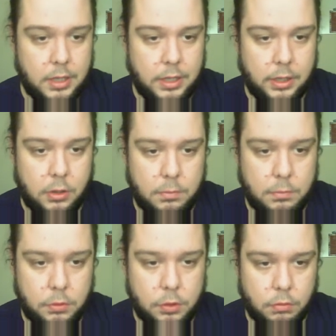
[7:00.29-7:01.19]
Y con
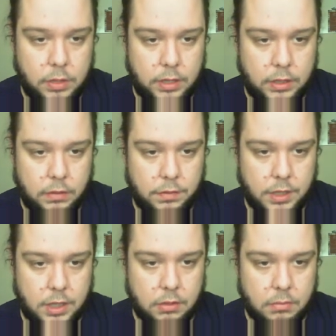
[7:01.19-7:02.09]
mucho cuidadito,
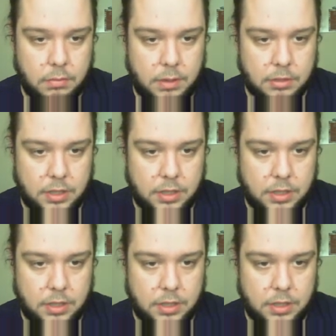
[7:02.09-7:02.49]
fijaros, vamos